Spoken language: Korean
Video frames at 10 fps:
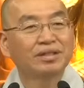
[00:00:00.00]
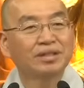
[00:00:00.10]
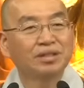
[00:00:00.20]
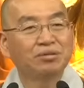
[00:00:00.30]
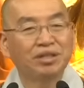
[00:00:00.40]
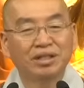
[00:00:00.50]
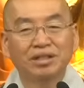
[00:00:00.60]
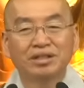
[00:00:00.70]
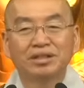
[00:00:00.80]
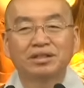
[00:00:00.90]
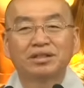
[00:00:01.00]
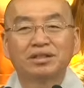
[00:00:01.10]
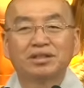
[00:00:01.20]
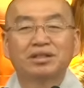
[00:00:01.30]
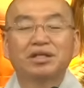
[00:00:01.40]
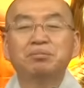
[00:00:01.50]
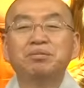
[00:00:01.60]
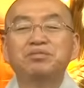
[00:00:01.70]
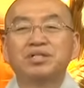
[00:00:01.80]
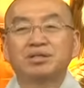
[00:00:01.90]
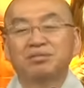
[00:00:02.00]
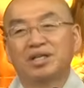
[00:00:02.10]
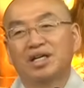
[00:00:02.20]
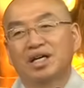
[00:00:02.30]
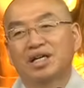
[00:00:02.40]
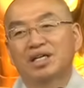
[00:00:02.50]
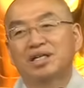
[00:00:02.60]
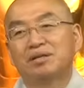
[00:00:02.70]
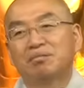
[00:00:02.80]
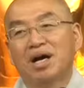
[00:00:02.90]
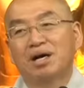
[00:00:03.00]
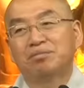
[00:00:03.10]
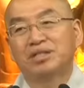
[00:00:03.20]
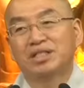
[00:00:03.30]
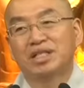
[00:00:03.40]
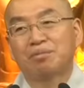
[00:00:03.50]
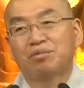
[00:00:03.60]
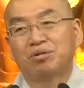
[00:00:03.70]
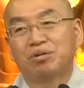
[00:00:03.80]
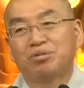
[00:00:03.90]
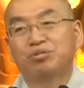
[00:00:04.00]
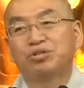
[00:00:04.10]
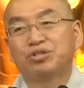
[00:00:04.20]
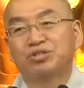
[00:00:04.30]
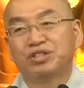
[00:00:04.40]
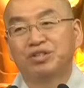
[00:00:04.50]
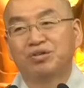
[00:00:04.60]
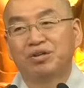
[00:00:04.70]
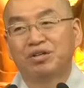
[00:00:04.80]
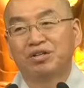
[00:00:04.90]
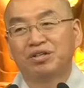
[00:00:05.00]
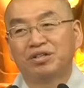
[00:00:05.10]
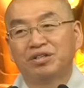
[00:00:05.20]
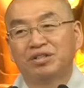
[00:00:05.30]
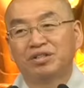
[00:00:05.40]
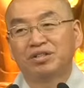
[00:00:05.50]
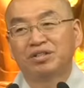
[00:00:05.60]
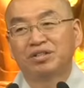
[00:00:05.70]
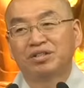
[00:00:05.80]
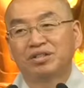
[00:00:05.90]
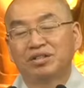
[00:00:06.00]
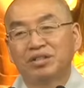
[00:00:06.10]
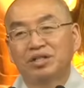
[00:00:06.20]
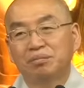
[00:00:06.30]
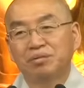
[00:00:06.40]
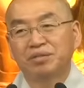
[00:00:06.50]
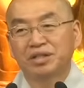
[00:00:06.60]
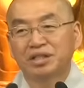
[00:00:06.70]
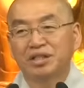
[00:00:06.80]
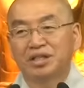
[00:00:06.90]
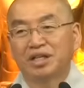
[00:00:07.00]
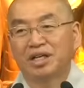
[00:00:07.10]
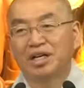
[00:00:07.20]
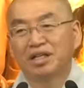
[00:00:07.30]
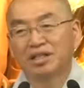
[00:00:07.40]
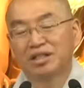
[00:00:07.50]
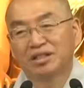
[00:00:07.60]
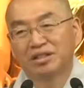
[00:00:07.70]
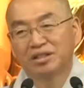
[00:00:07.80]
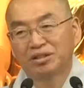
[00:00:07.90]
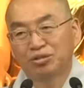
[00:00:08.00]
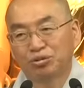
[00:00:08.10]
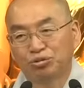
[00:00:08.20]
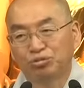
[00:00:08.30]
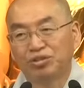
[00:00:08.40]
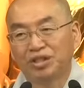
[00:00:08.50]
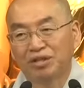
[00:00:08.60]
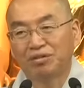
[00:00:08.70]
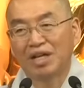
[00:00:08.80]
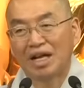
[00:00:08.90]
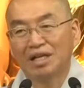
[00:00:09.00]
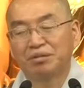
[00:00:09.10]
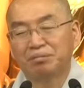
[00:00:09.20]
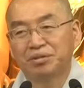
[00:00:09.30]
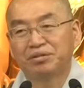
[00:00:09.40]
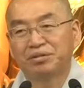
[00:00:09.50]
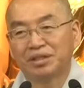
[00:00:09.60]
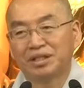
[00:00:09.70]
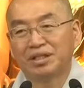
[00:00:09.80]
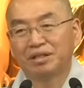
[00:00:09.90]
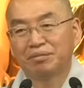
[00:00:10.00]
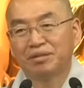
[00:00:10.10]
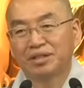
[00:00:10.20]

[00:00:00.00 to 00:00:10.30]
근데 우리는 그 거품처럼 일어나는 그 마음을 잡고 움켜쥐고 그 거품이 꺼지니까 또 죽는다고 난리를 피우고 이런다.